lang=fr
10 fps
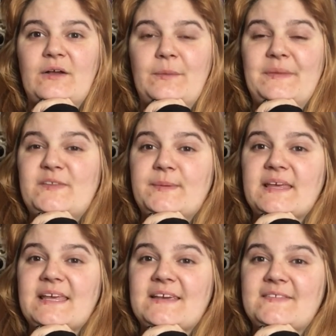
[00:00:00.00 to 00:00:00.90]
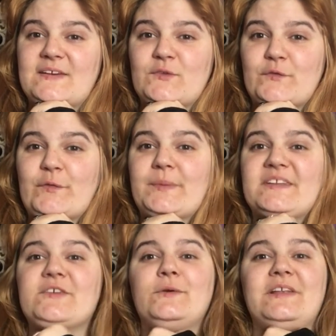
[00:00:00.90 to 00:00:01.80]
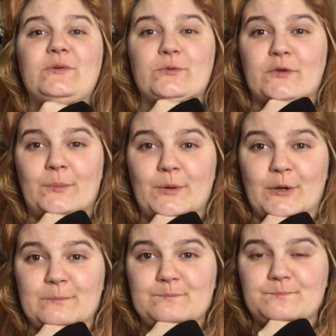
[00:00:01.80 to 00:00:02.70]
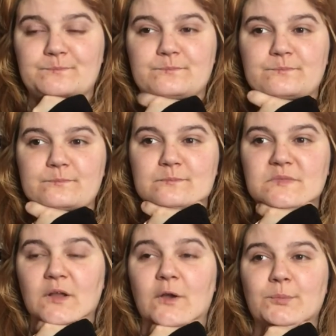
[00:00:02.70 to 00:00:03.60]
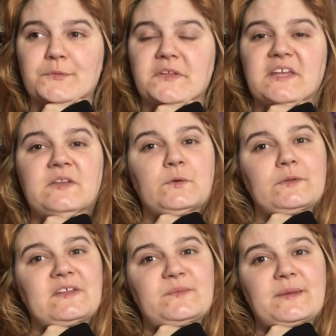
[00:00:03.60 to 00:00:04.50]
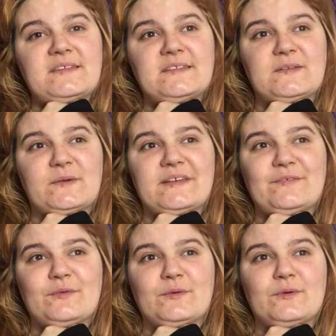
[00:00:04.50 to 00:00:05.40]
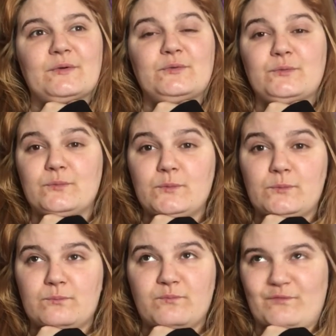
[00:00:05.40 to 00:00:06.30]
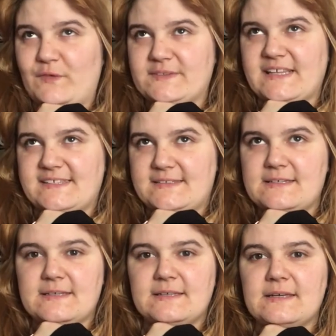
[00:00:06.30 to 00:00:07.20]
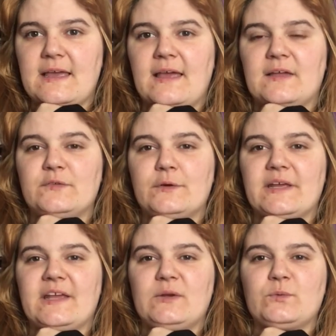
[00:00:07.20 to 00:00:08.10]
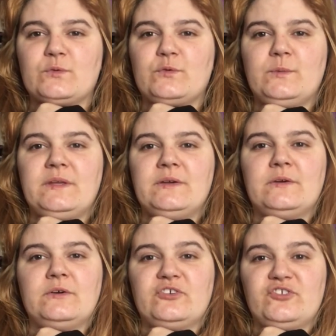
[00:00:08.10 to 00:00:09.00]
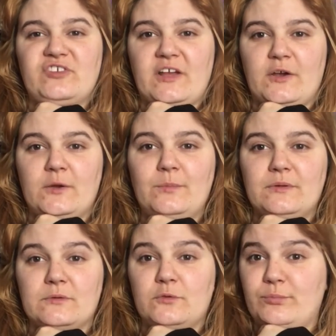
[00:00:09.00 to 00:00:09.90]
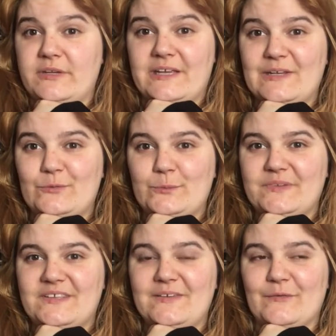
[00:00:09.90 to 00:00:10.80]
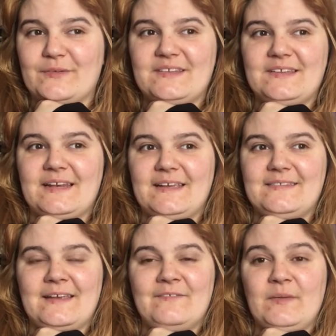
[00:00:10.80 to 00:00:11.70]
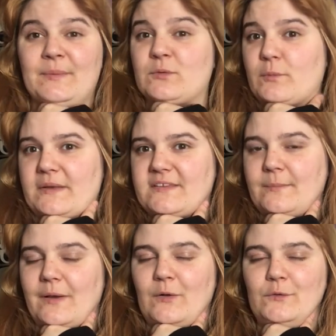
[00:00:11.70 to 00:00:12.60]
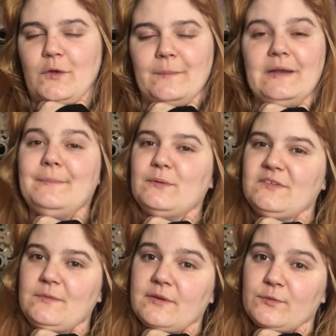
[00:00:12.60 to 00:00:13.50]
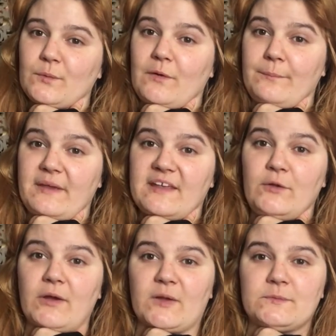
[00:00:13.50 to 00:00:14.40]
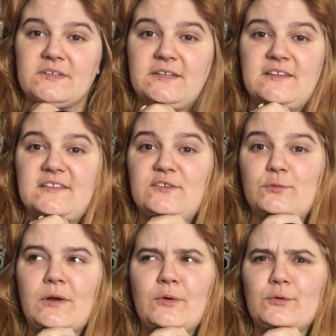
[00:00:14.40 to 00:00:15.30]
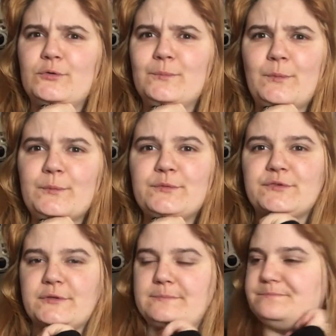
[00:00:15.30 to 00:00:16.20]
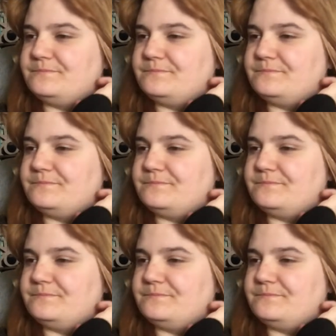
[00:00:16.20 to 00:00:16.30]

Miss Peregrine et les enfants particuliers, le tome 1. pour ceux qui ne connaissent pas, c'est un livre fantastique dans lequel on suit Jacob depuis qu'il est tout petit. En fait, il a été élevé donc, par ses parents, normal, mais aussi par son grand-père qui lui racontait des histoires de monstres